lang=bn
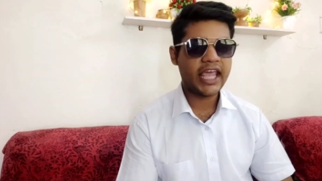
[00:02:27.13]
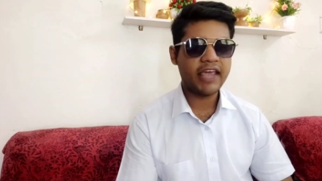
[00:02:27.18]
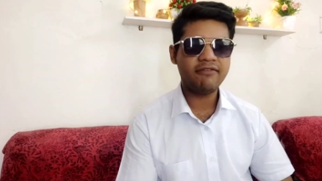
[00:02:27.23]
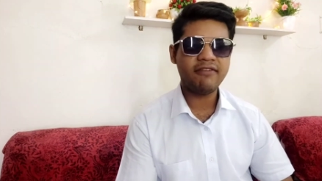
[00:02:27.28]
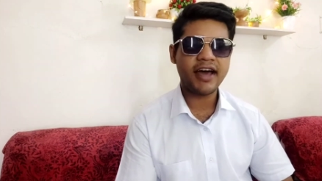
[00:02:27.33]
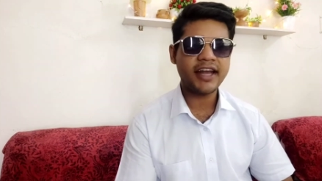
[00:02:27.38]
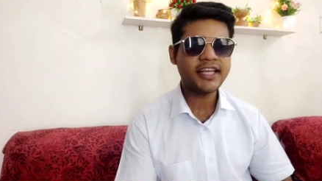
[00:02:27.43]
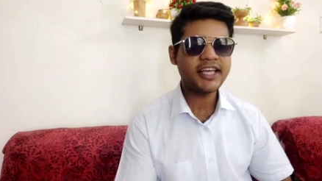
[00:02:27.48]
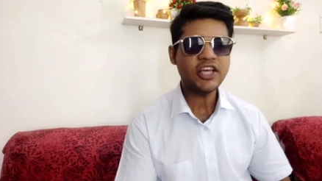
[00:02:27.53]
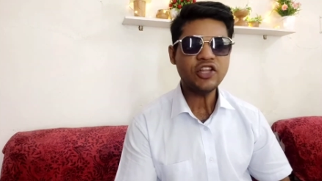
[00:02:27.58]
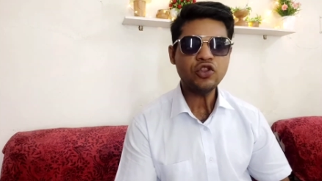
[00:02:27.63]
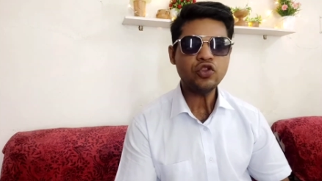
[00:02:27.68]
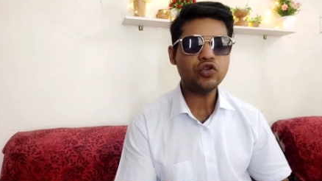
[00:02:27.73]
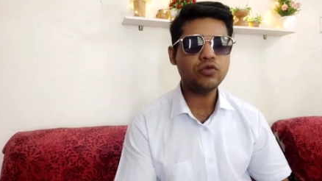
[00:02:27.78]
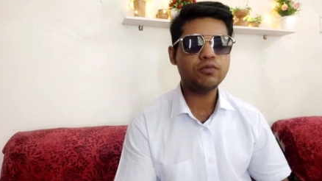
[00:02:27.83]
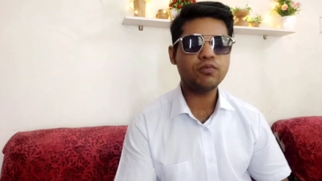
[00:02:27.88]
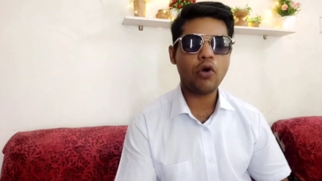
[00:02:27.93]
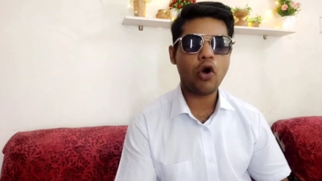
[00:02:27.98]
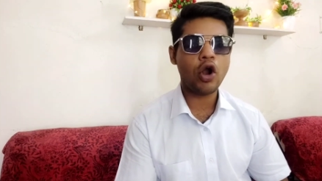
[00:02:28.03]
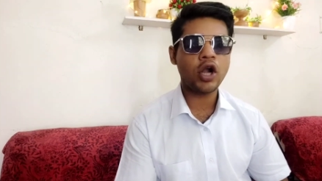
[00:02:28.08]
এবার কিন্তু
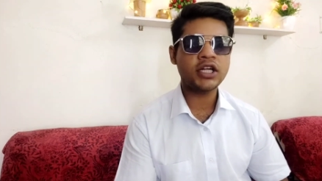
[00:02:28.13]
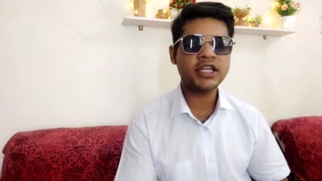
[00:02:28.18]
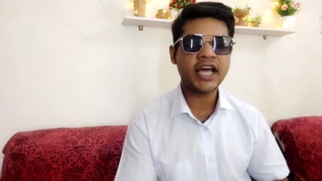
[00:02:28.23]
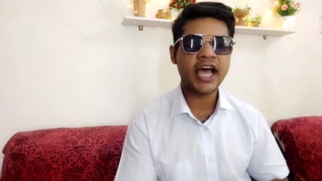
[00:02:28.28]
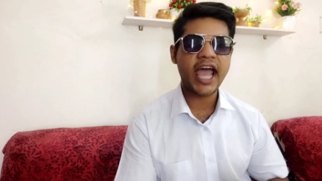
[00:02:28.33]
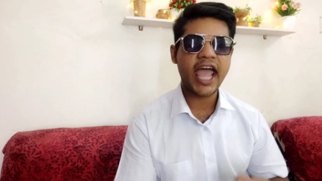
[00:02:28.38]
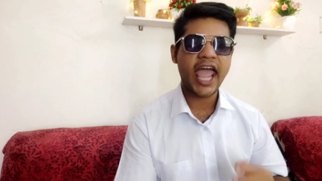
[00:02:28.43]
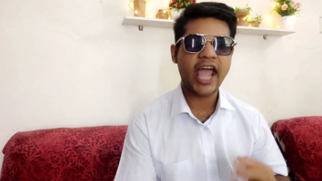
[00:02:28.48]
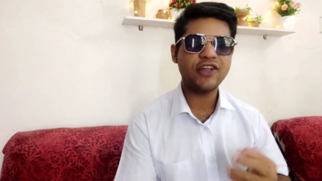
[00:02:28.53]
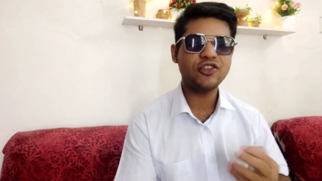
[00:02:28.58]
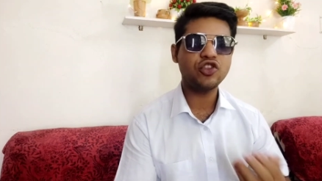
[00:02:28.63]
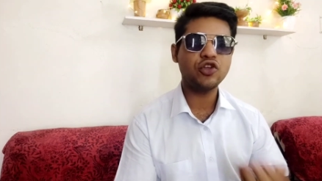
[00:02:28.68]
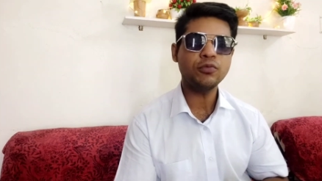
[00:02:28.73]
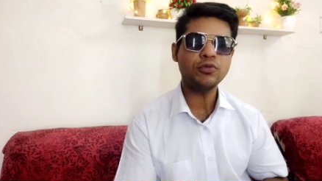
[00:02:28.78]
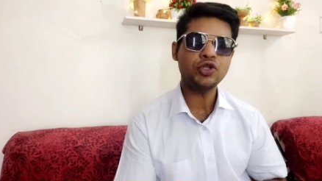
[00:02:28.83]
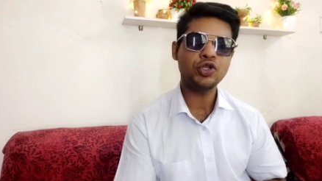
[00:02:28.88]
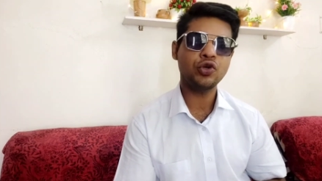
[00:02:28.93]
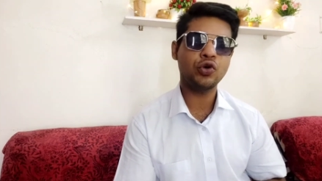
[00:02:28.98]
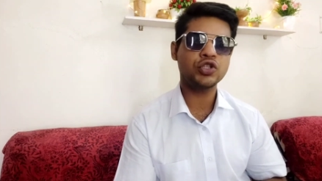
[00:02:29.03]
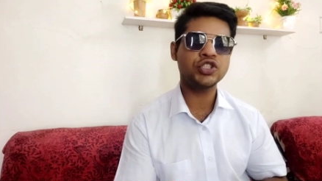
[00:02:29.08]
বলটা একদম
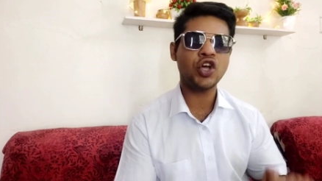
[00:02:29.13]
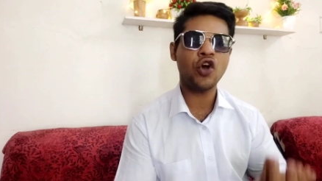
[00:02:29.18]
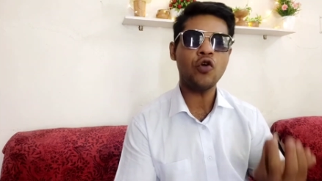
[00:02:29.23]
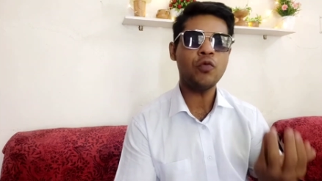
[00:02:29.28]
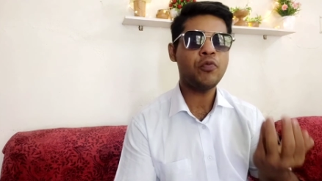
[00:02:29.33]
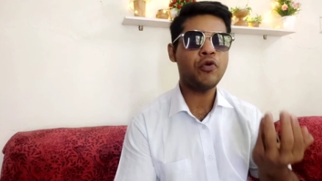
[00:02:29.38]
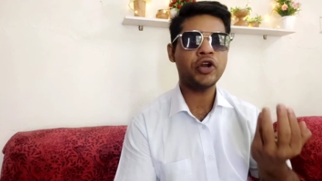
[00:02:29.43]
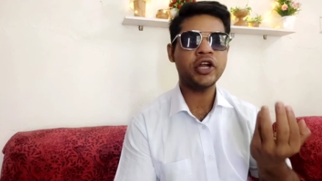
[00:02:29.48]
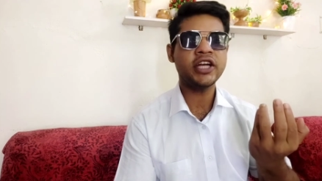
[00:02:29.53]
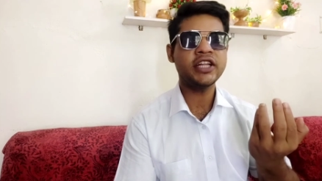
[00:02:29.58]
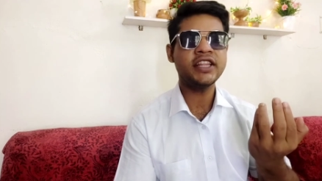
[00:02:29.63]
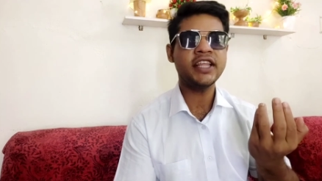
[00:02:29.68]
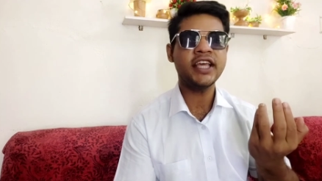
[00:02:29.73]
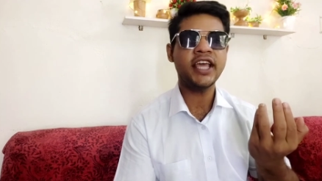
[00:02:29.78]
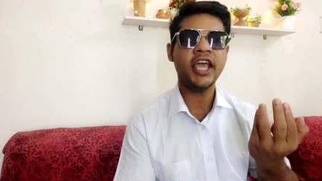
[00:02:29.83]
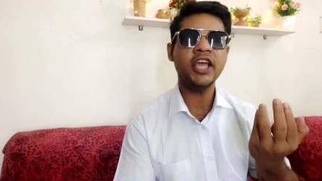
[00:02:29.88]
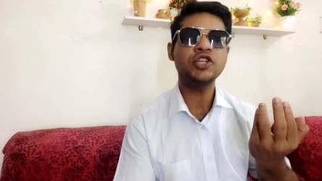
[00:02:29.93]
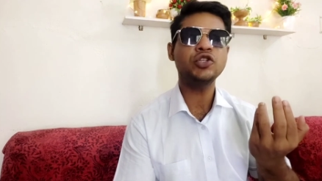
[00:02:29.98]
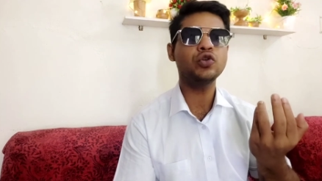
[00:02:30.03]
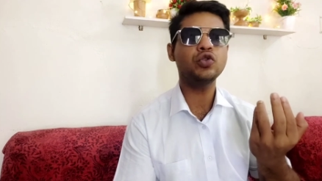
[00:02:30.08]
সোজা উপরের
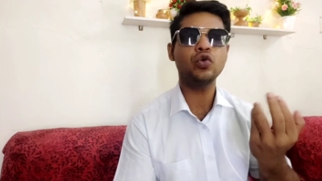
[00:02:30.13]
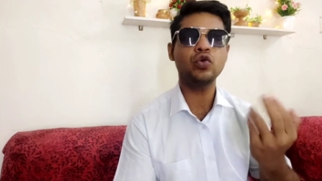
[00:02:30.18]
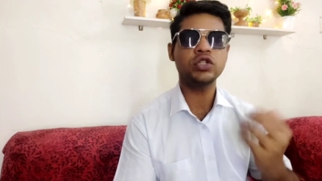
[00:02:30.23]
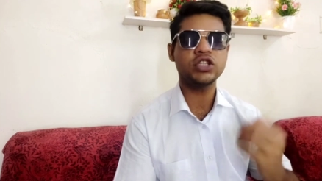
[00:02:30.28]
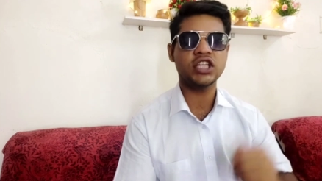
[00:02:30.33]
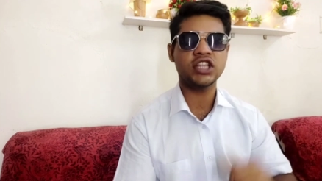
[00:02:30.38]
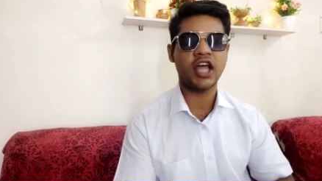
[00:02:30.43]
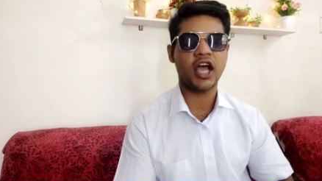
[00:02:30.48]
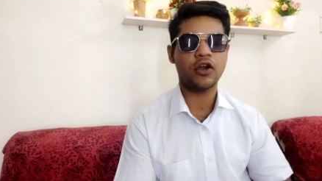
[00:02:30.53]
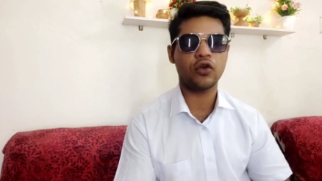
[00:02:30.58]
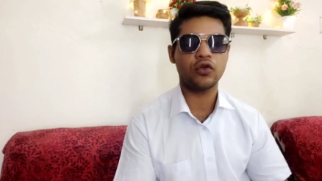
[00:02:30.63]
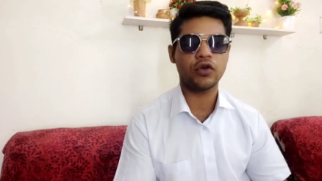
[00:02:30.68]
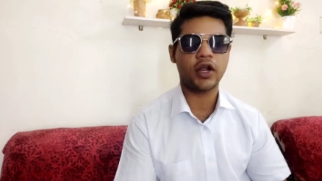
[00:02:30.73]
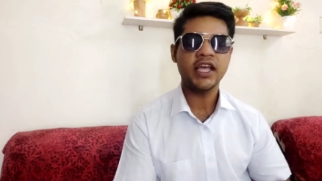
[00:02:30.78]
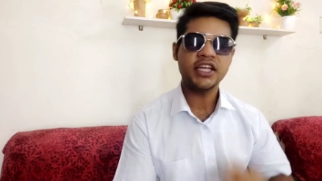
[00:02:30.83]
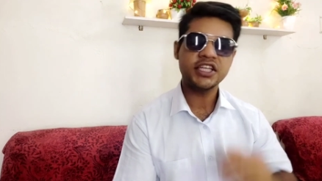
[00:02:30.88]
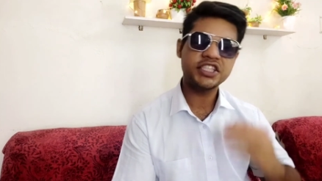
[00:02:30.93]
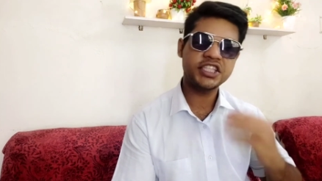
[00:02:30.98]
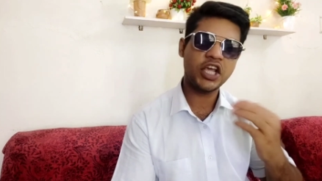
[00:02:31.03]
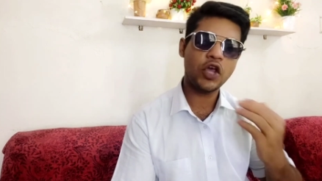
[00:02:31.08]
দিকেই শুধু উঠতে থাকলো না
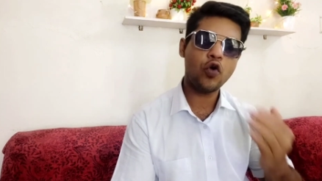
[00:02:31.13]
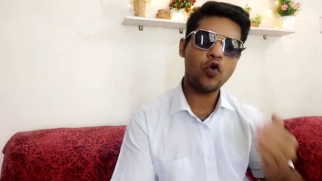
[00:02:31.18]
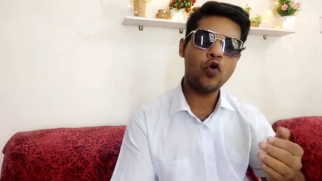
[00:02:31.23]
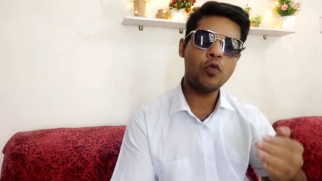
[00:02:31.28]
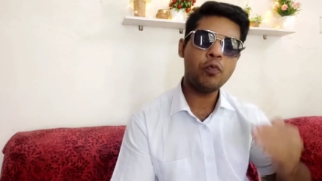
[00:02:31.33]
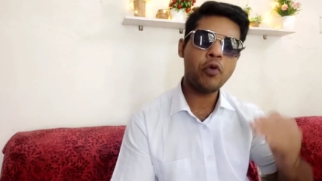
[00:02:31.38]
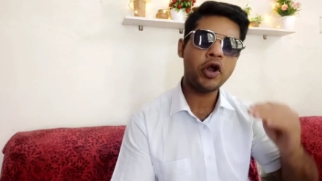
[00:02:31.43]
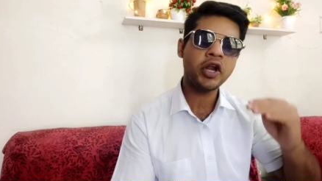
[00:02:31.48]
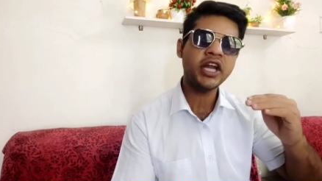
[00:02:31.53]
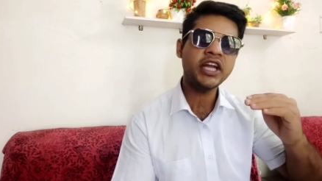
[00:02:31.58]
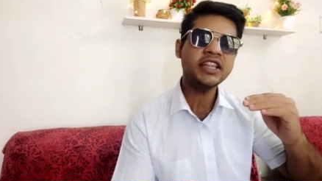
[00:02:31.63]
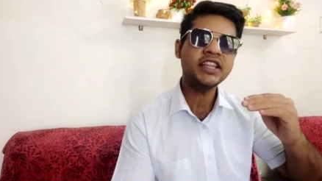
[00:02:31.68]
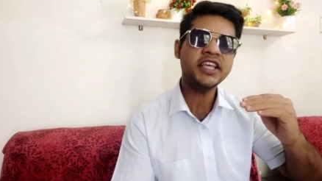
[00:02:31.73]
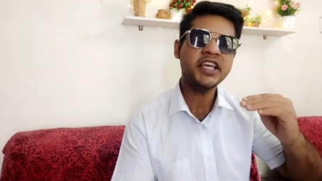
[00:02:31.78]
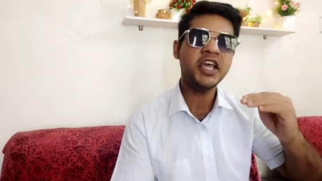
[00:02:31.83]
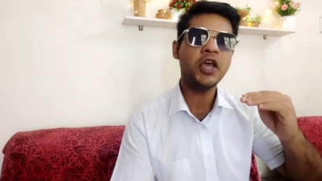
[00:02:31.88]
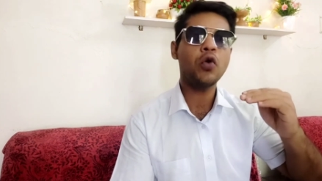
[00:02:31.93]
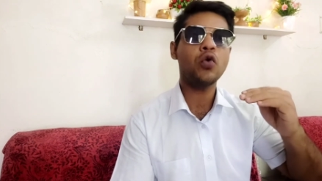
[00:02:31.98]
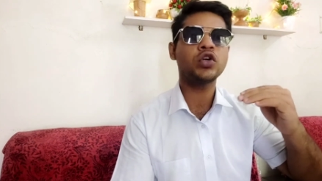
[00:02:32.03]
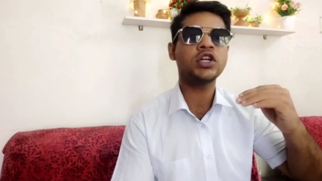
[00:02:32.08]
সে উপরের
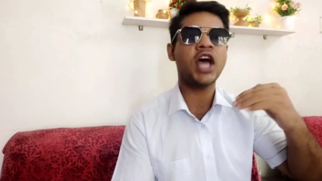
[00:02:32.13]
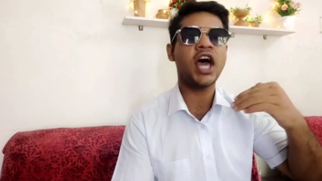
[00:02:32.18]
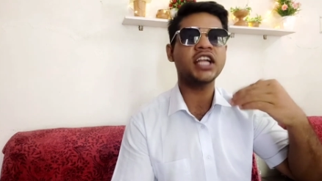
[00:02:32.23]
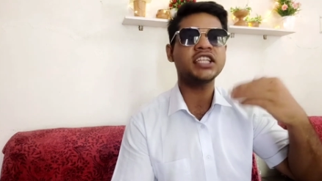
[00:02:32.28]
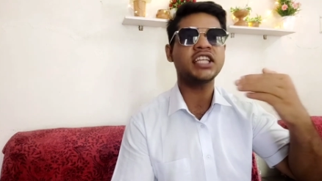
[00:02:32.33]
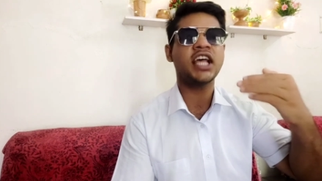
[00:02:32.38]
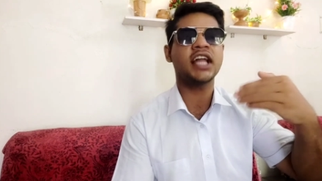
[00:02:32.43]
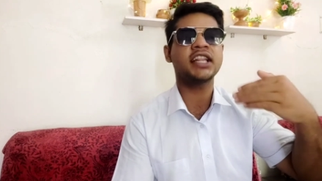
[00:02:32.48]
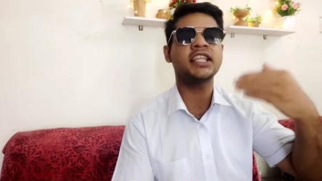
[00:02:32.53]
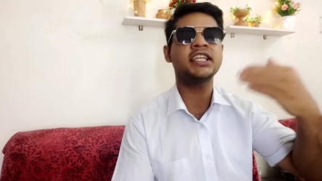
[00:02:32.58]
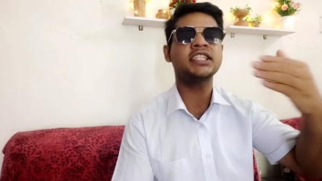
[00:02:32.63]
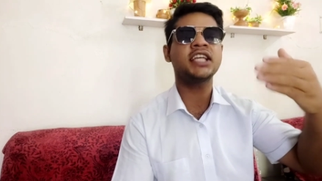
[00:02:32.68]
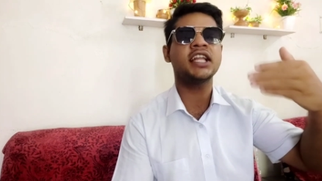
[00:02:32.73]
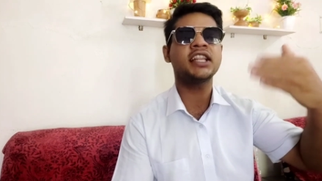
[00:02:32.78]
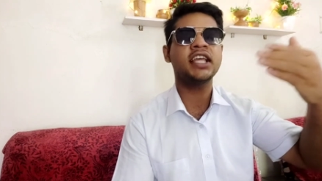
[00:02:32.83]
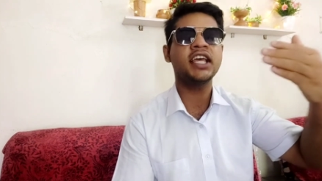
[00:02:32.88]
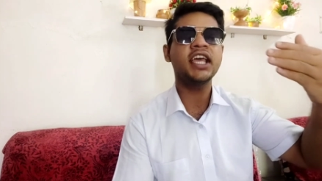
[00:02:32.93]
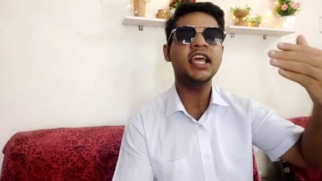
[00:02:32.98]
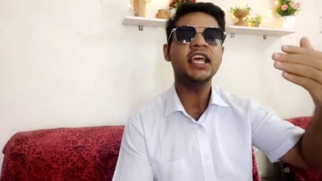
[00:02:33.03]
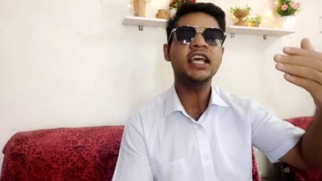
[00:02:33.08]
দিকে ওঠার সাথে
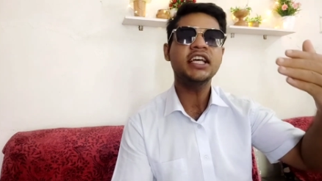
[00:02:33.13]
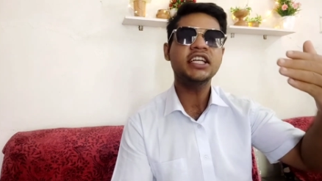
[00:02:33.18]
সাথে